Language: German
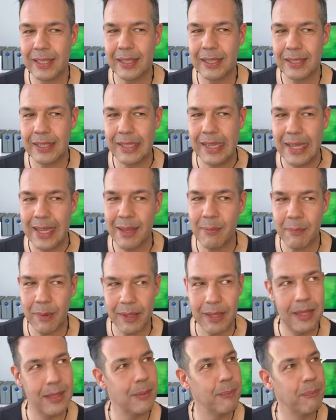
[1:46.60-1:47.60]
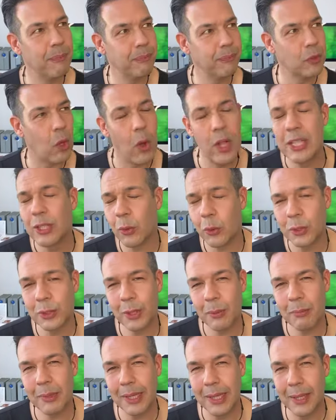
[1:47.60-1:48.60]
Lehm, ähm, Gold
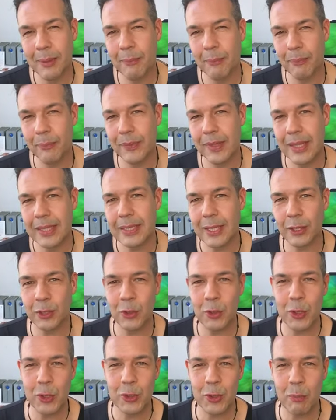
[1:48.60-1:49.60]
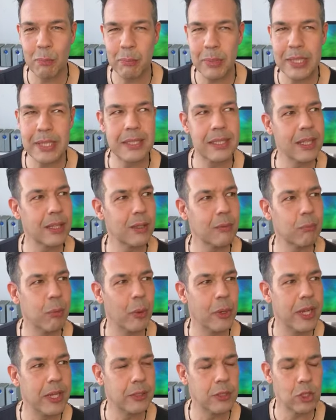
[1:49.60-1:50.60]
unterm Lehm ist natürlich so ein bisschen
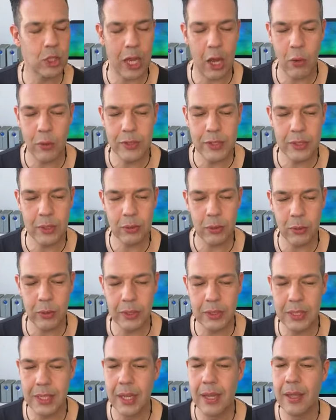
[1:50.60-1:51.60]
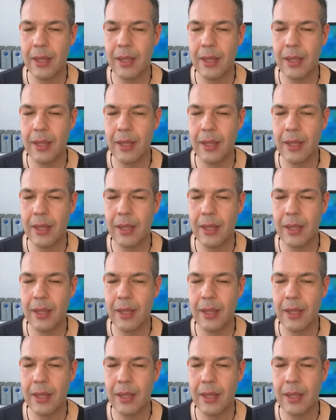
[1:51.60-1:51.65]
poetisch ausgedrückt.